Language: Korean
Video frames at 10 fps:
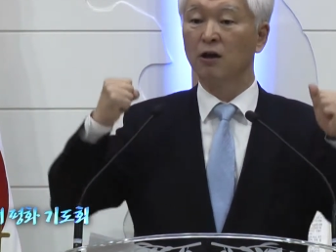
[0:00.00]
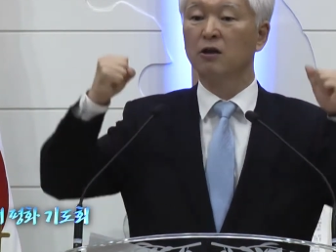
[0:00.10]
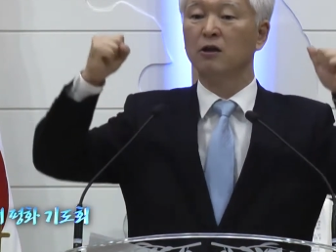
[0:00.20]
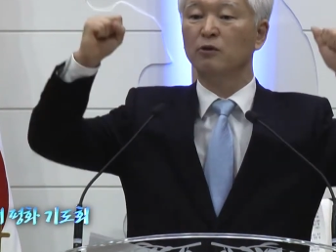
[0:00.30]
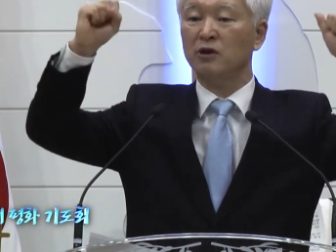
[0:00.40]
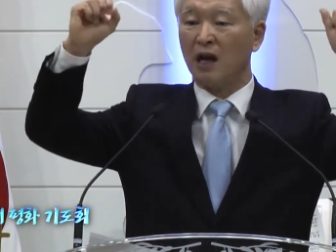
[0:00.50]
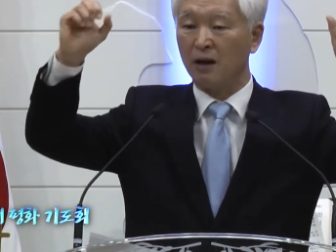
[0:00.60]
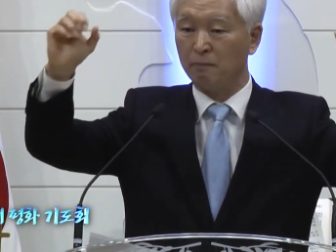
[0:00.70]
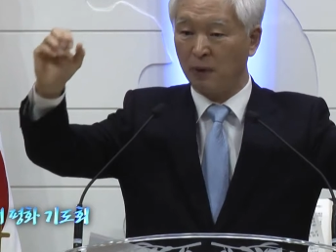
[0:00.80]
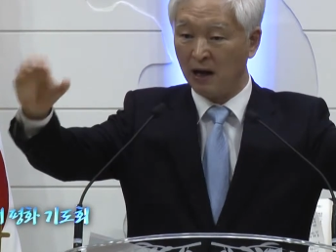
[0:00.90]
그러면
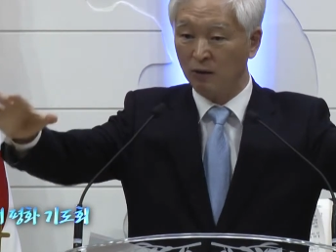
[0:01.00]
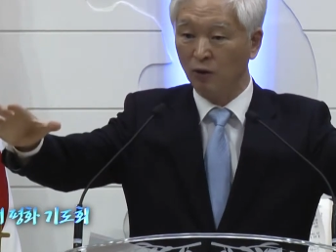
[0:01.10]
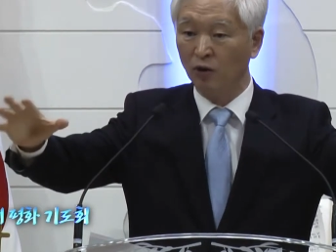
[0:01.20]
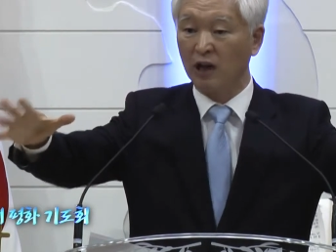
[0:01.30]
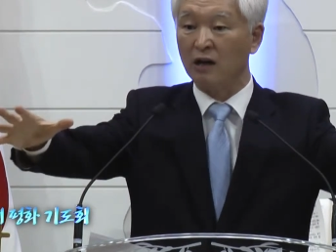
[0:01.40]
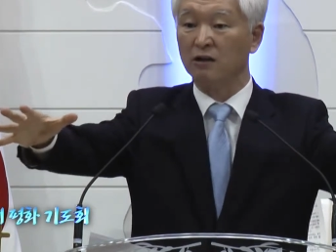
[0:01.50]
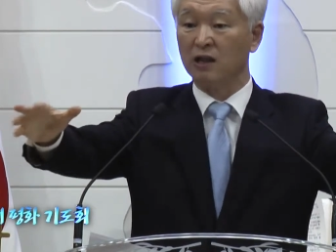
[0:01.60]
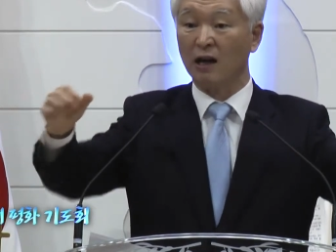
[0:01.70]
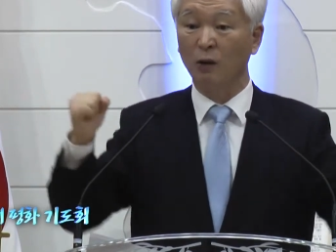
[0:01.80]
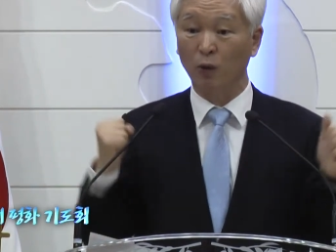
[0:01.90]
다 팔고 나를
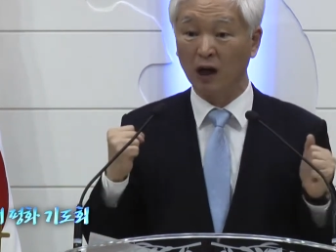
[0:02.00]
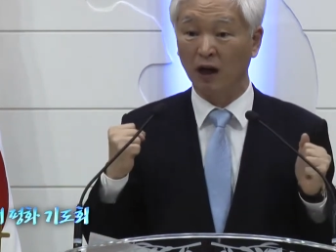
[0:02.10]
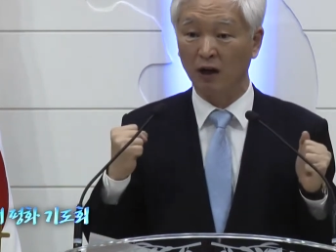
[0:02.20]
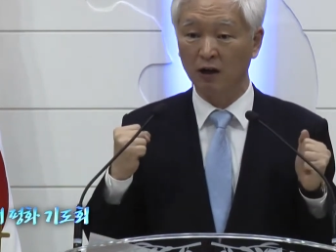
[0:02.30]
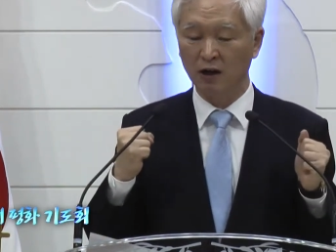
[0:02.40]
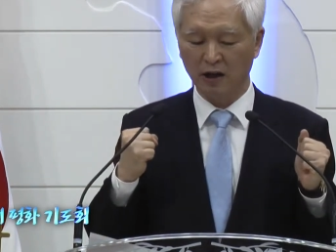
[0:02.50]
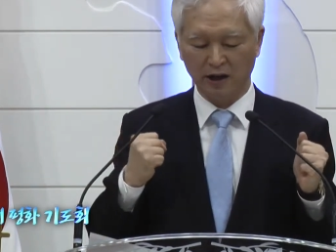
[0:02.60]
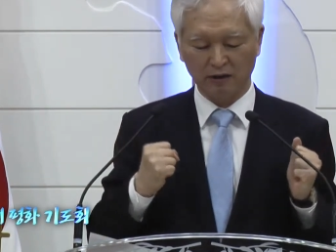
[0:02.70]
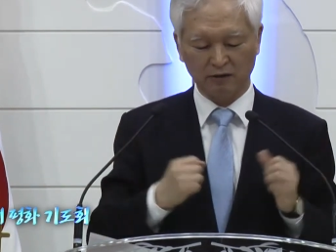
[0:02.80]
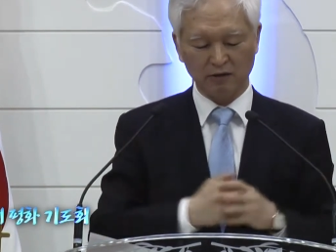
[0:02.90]
따라오라
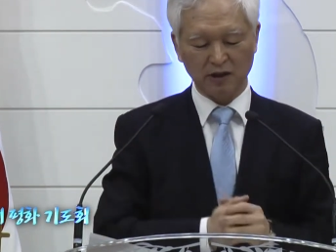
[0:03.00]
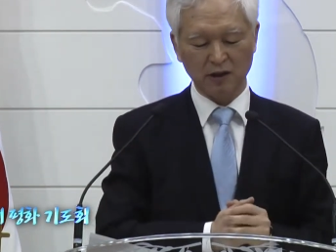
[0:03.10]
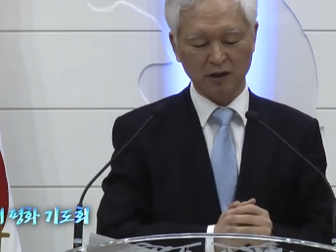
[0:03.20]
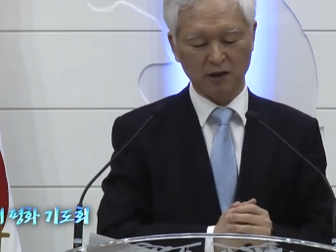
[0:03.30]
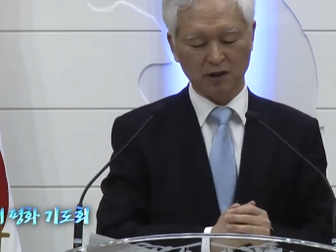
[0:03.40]
했더니